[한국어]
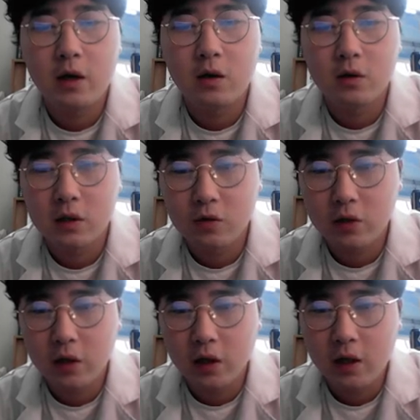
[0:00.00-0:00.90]
이런
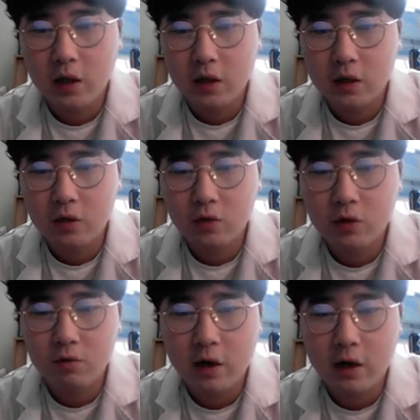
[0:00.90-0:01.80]
친구들이 있는데, 이 친구는
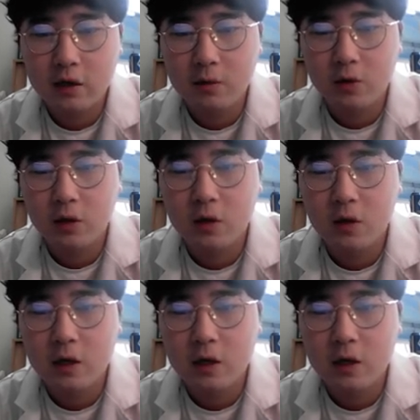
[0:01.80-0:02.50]
좀 알아가시면 좋겠죠.